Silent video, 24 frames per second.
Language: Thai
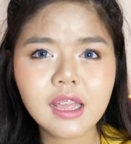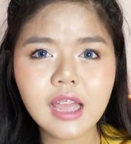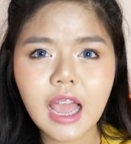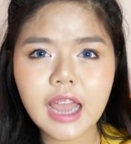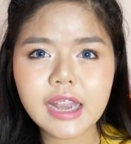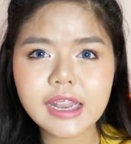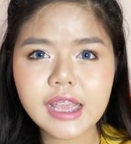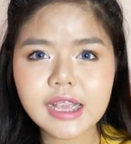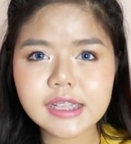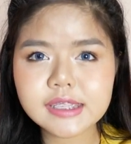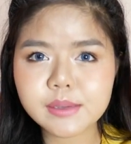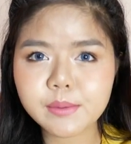อั
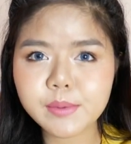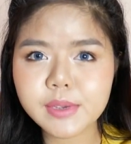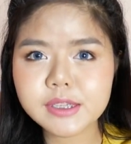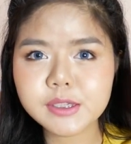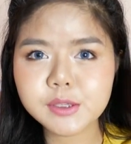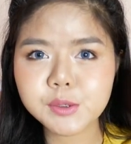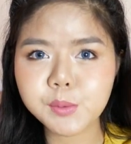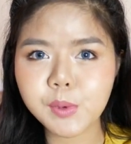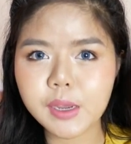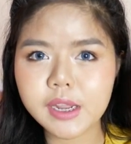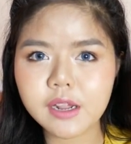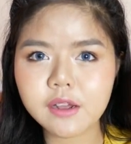นนี้อาจจะไม่
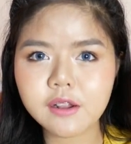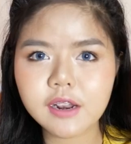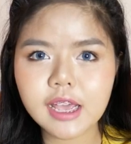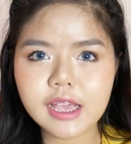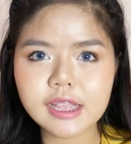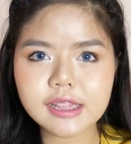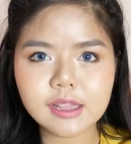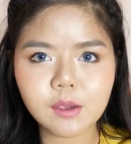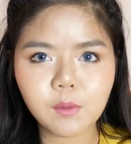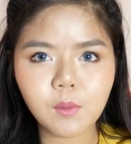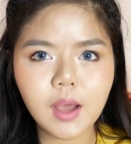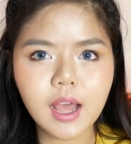สวยเท่าไหร่
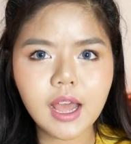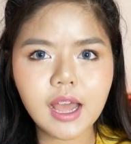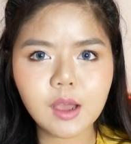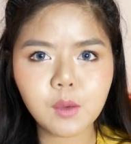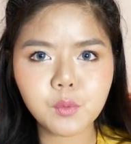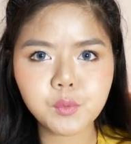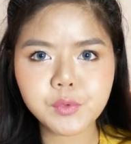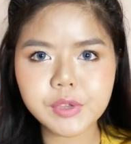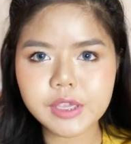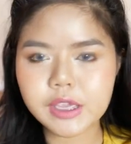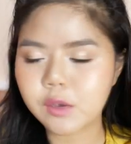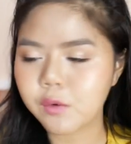แต่ว่า
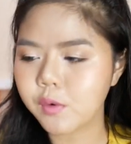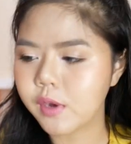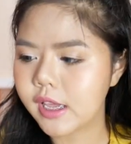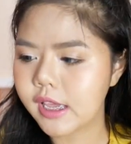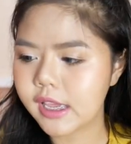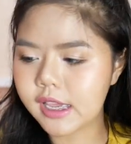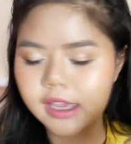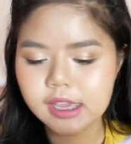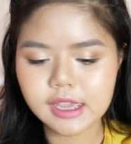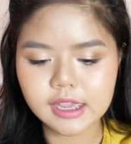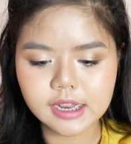หวีโอเค